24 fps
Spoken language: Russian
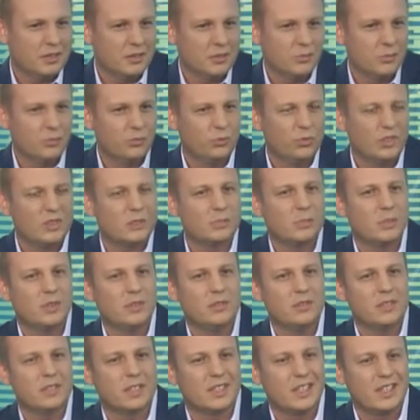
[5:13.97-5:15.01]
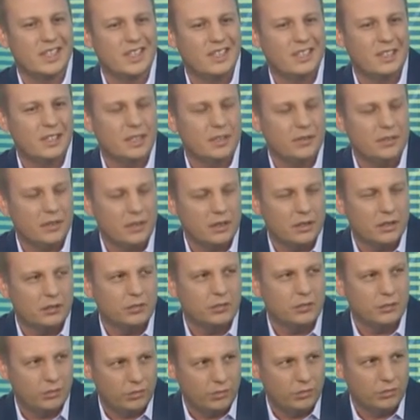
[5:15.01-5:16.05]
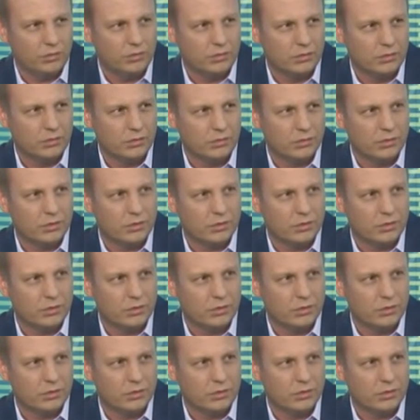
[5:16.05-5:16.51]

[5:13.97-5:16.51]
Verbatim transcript: да, у нас появился кредит доверия друг к другу.